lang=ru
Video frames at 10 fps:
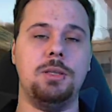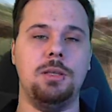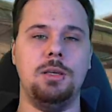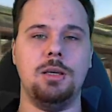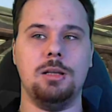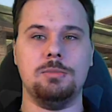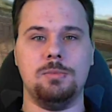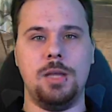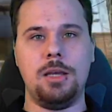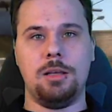И э,
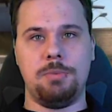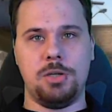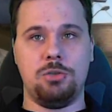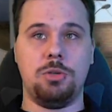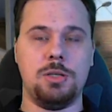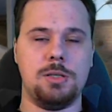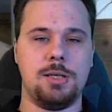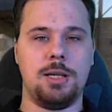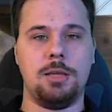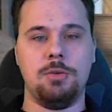да, опять же, вот если
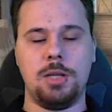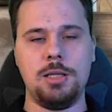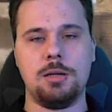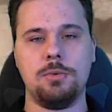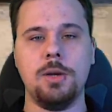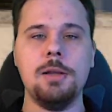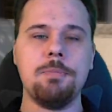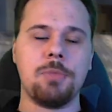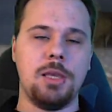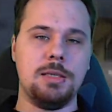затрагивать трейдеров,
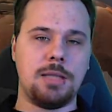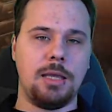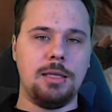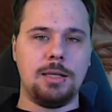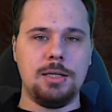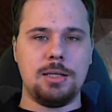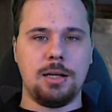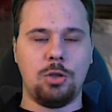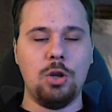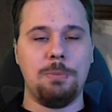есть такие трейдеры,
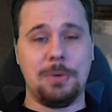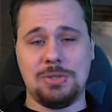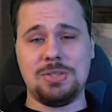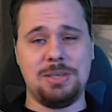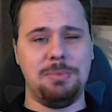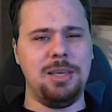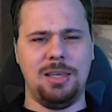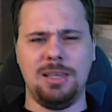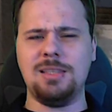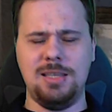которые просят себе
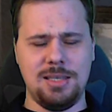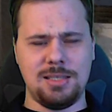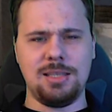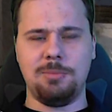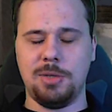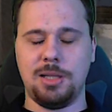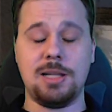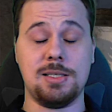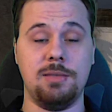и 10, и 15,